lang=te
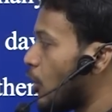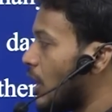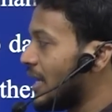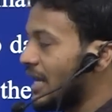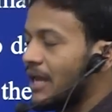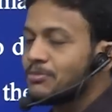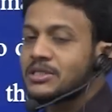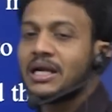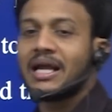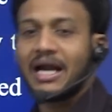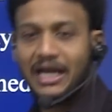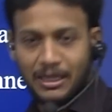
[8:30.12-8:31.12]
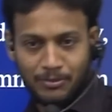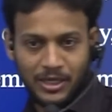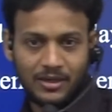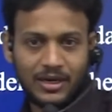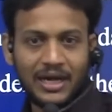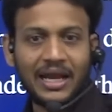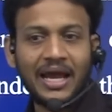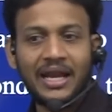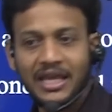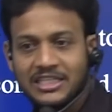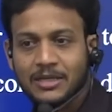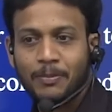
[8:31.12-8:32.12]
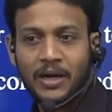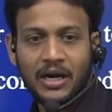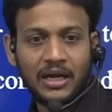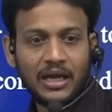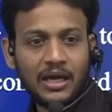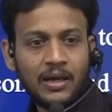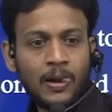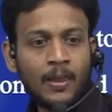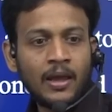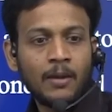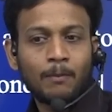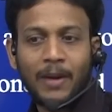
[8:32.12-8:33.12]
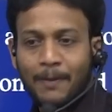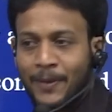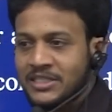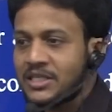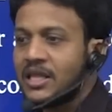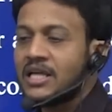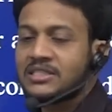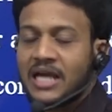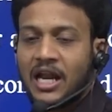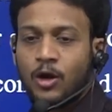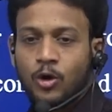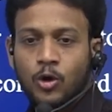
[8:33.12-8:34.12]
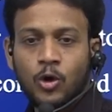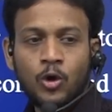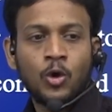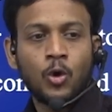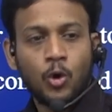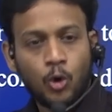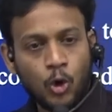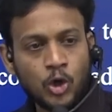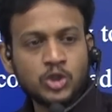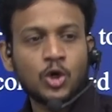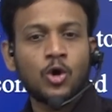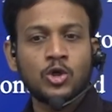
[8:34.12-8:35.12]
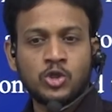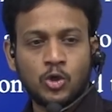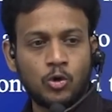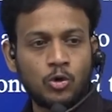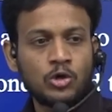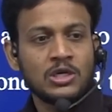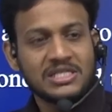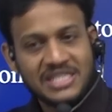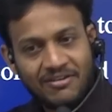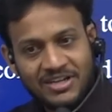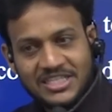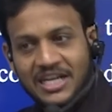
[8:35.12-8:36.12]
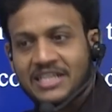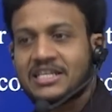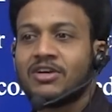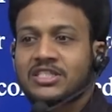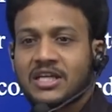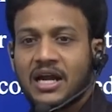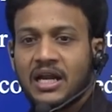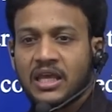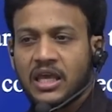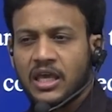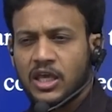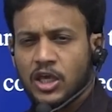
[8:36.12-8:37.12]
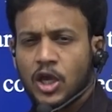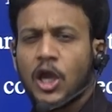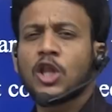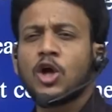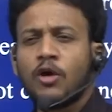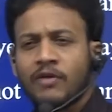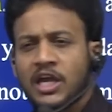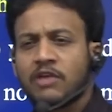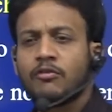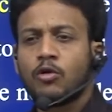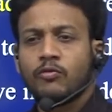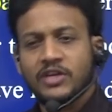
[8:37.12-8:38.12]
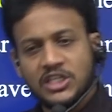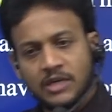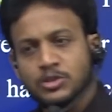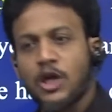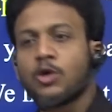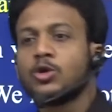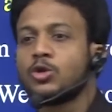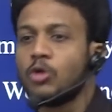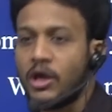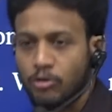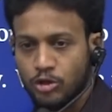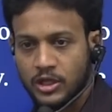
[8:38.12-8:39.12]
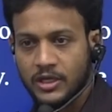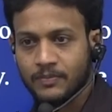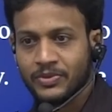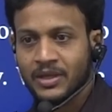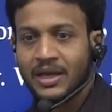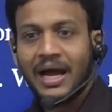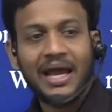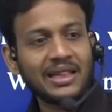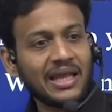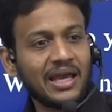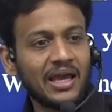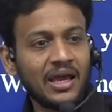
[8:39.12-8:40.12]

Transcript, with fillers: calling names and condemning అంటే ఆయన ఏం చెప్పాడంటే ప్రపంచ దేశాల్లో రోజు రోజుకు సంవత్సర సంవత్సరానికి ఏదో ఒక విషయం జరుగుతూనే ఉంది అయితే